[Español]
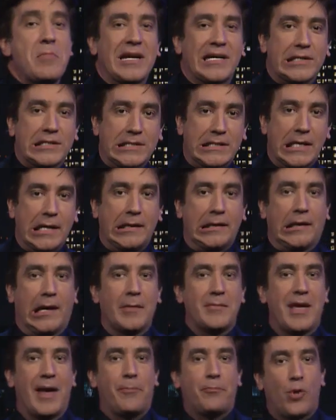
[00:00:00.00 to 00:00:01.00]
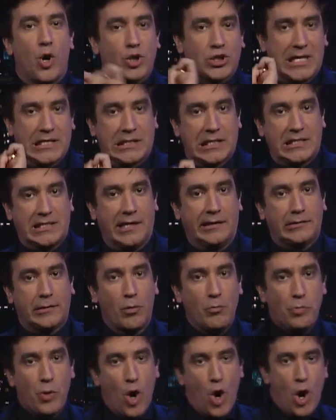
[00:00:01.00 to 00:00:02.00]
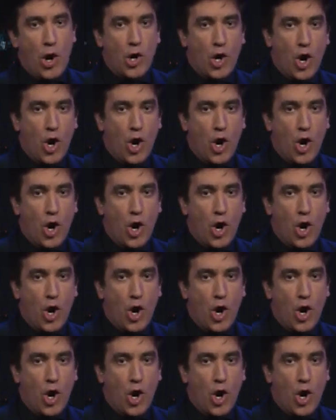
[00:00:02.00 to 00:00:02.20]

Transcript: merced, que mi esposa se sienta un poco